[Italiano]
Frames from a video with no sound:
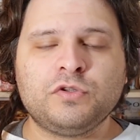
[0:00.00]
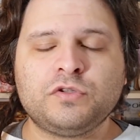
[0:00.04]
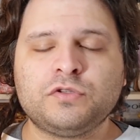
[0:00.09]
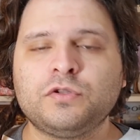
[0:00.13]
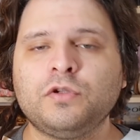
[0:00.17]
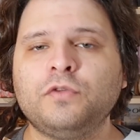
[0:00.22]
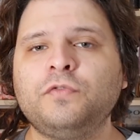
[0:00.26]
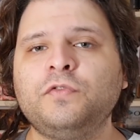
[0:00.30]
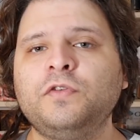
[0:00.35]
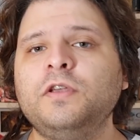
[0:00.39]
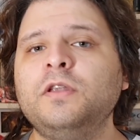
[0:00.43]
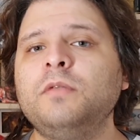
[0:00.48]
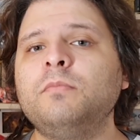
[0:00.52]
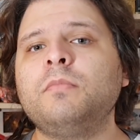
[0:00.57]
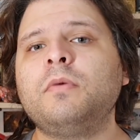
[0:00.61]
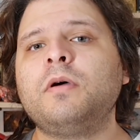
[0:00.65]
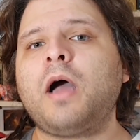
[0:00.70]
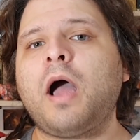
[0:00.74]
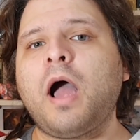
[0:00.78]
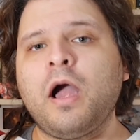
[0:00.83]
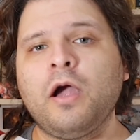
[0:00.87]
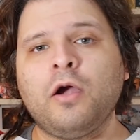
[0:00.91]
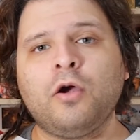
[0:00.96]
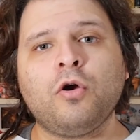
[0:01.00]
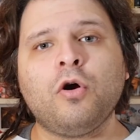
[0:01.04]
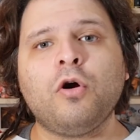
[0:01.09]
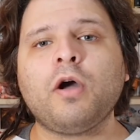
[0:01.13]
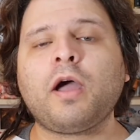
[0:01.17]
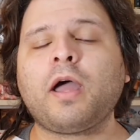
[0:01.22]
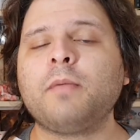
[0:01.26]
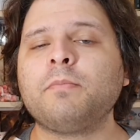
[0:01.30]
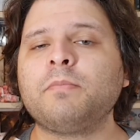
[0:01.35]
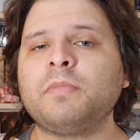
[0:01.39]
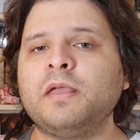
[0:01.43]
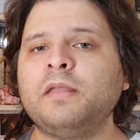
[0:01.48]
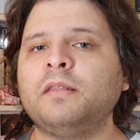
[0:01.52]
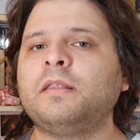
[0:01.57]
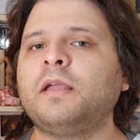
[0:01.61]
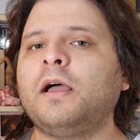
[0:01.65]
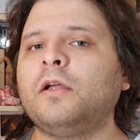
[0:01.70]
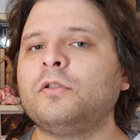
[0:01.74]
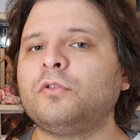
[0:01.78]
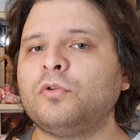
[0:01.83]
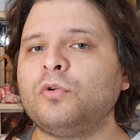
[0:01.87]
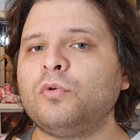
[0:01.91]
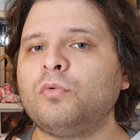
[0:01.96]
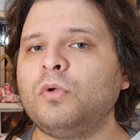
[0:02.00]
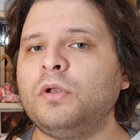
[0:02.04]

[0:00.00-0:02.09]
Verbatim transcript: questo film ancora ambientato in